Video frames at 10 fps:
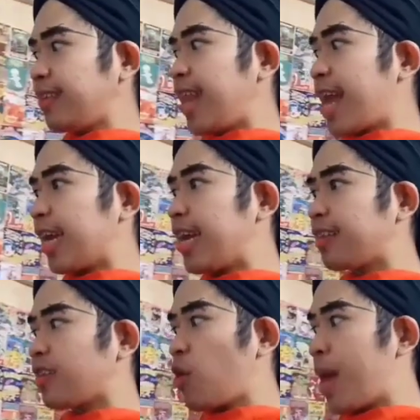Ini anak
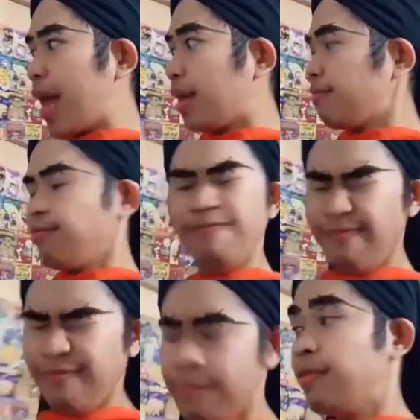dikasih tahu malah.
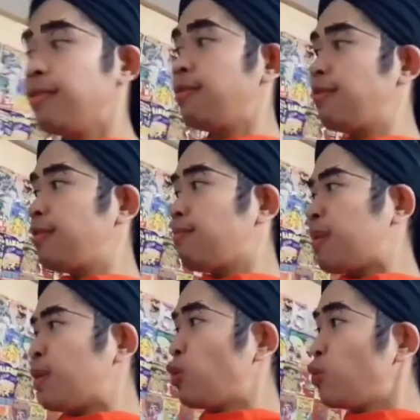Hmm.
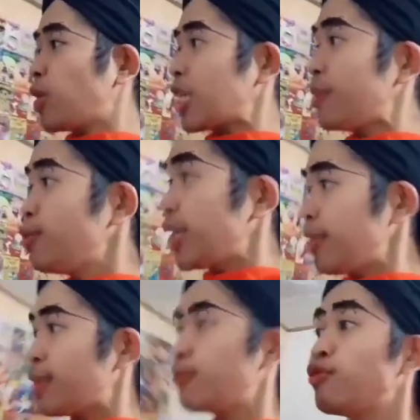Mama hukum kamu ya.
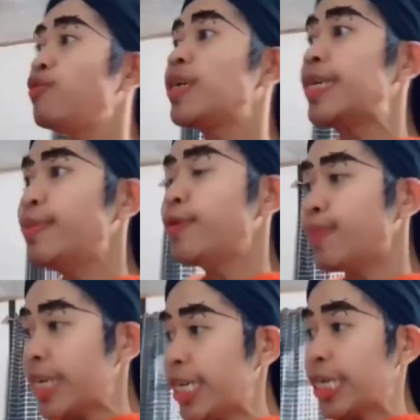Mama hukum kamu.
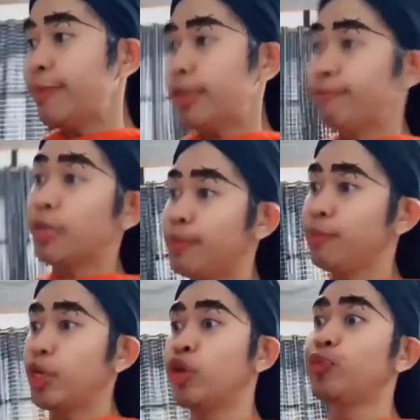Main FF
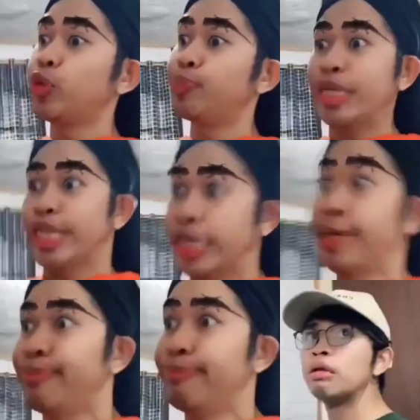sampai puluh 24 jam.